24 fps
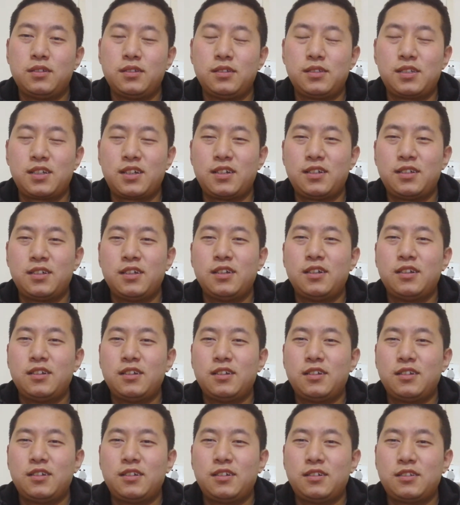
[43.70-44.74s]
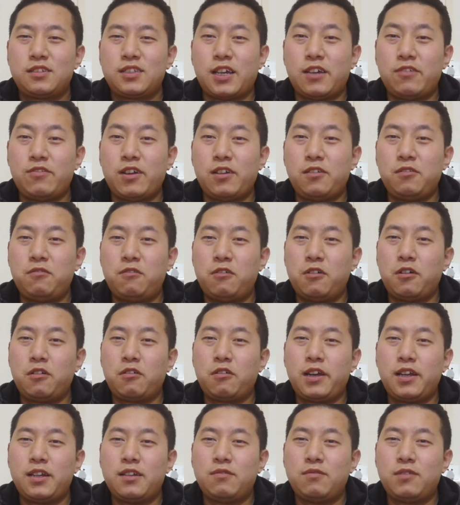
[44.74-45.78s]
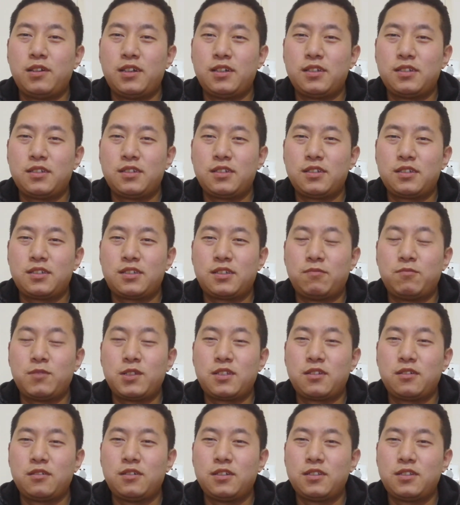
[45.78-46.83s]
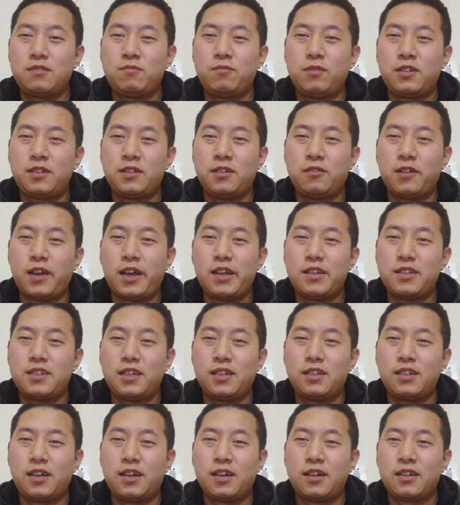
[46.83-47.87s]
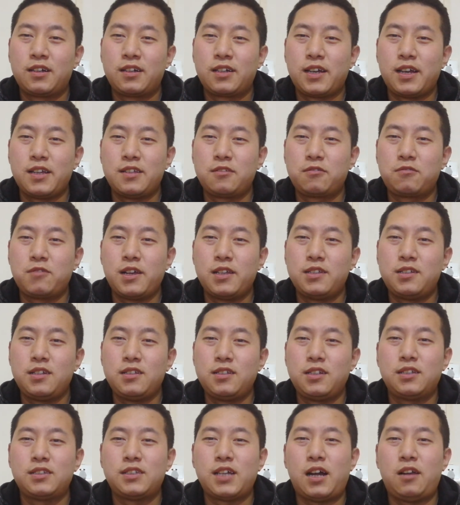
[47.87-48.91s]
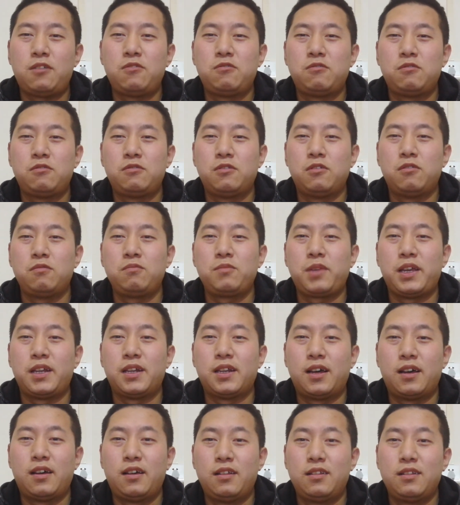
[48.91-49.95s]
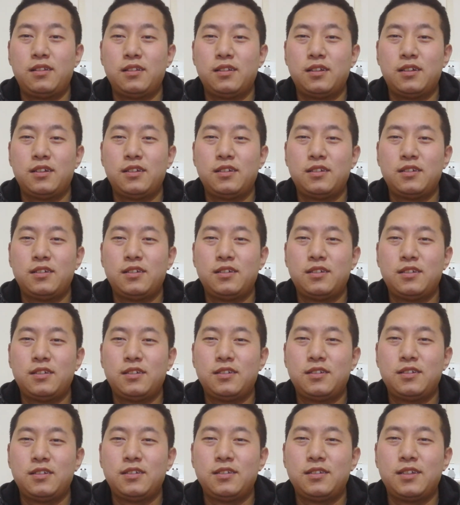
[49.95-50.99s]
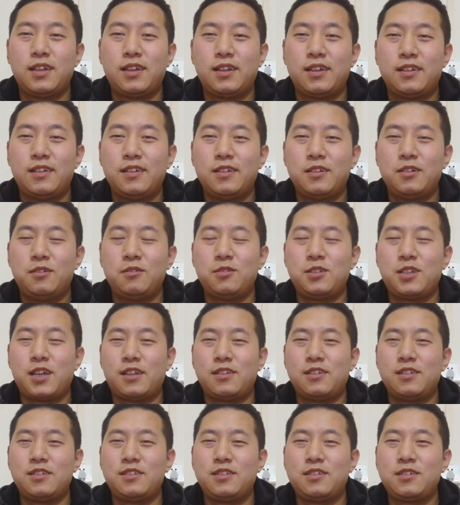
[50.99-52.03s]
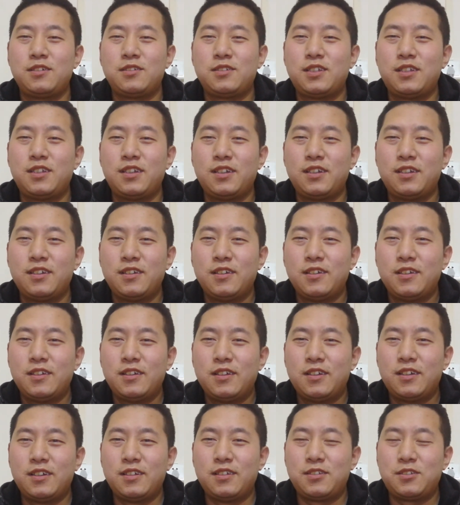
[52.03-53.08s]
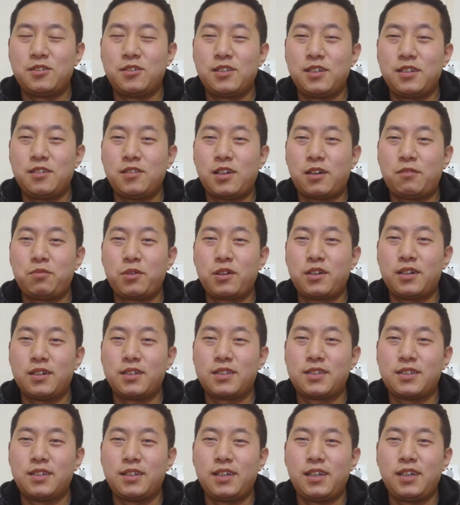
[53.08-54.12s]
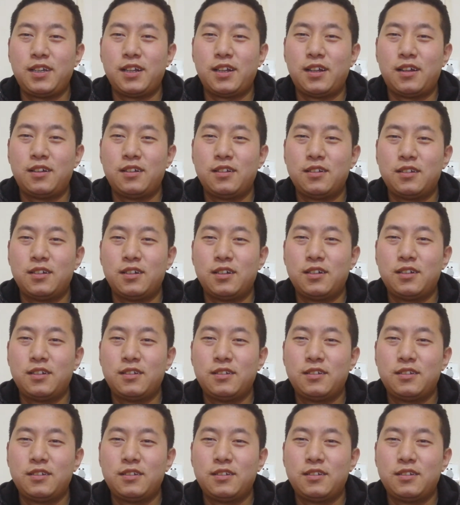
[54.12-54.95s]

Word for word: 这个台湾陆委会那么什么时候这么有爱心了，开始关心起大陆农民了啊？我简直就是觉得有点不可思议了啊！